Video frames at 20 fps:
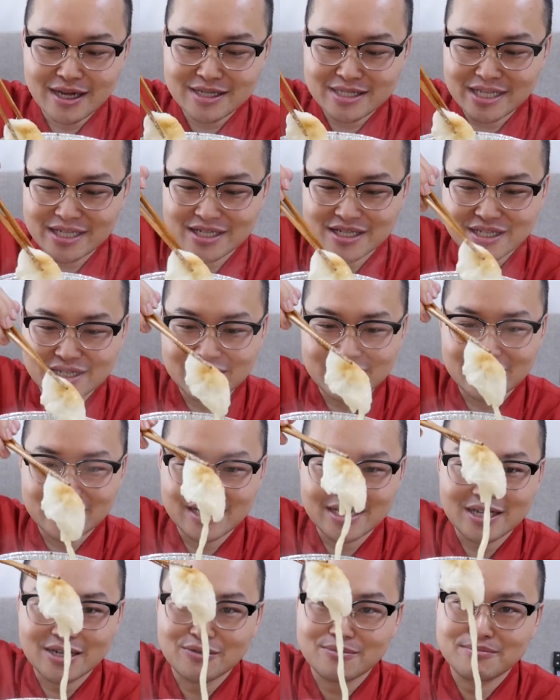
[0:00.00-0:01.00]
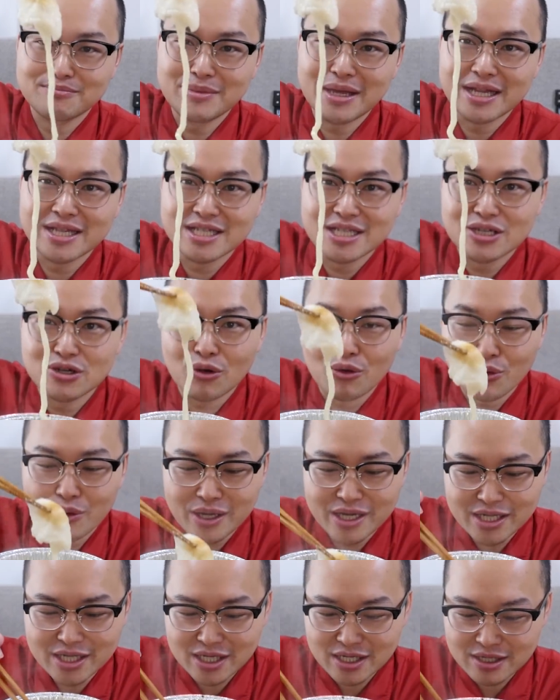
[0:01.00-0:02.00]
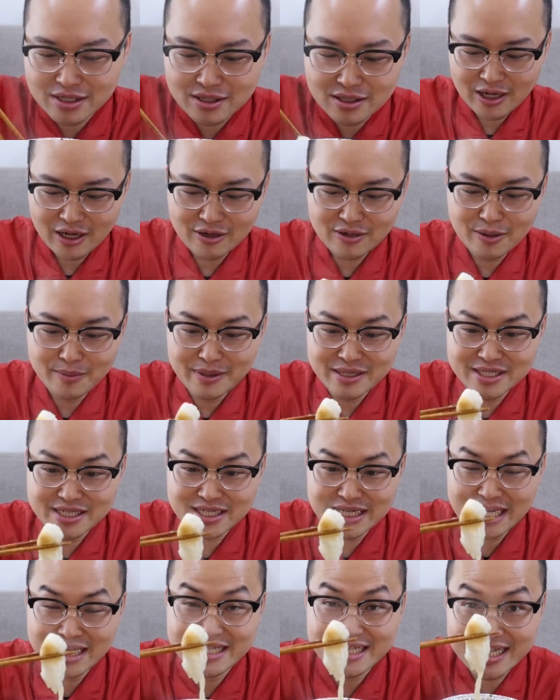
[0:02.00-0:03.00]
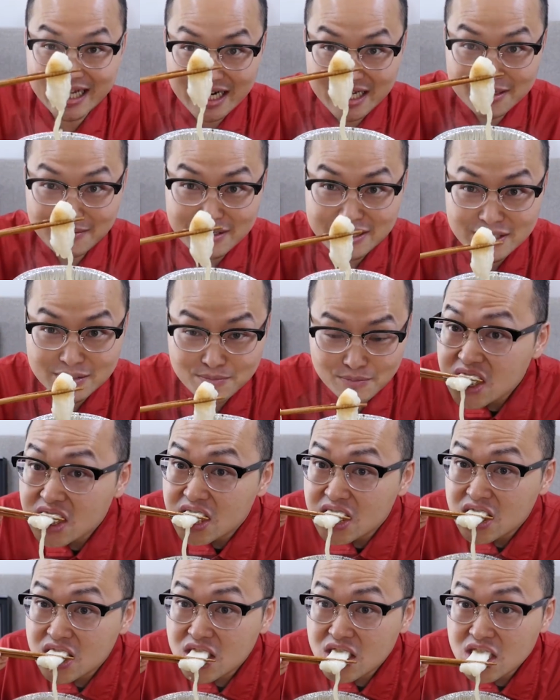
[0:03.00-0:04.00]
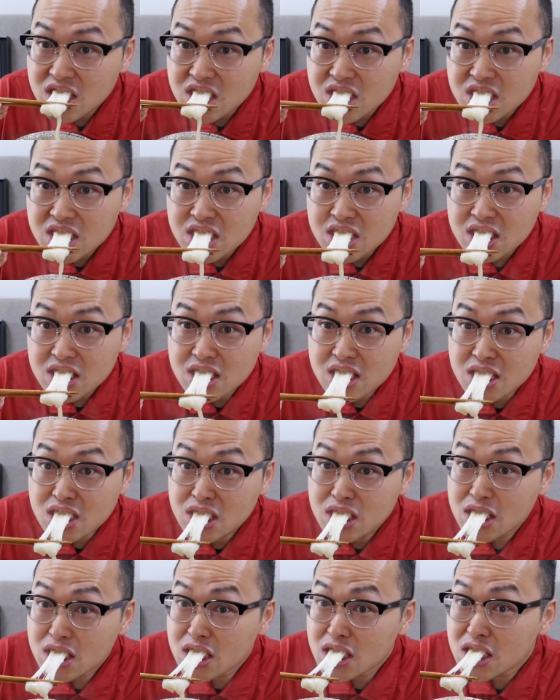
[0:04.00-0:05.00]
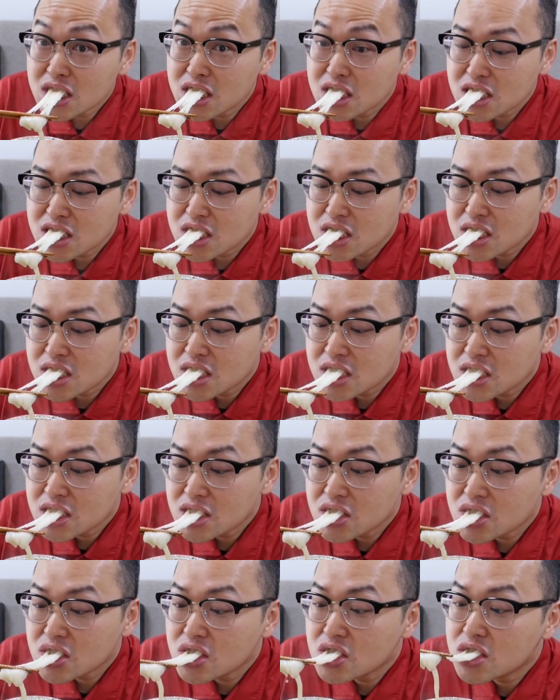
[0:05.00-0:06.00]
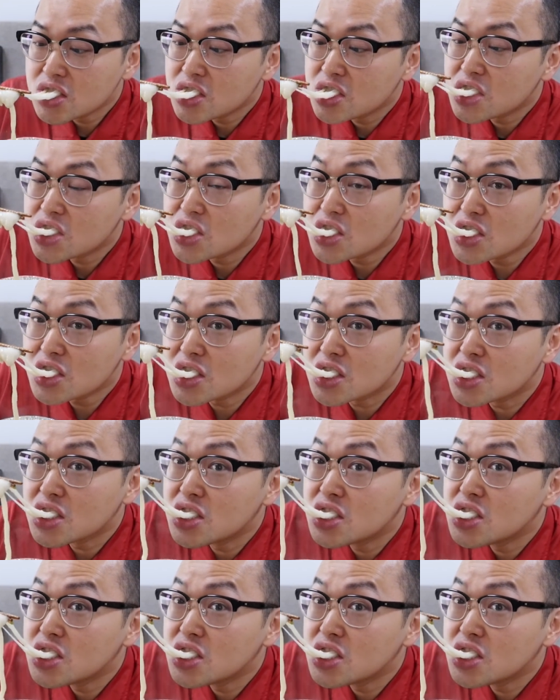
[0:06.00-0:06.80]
它现在已经跟那个面已经融为一体了。好，那我们来试看以太拉基巴斯。嗯嗯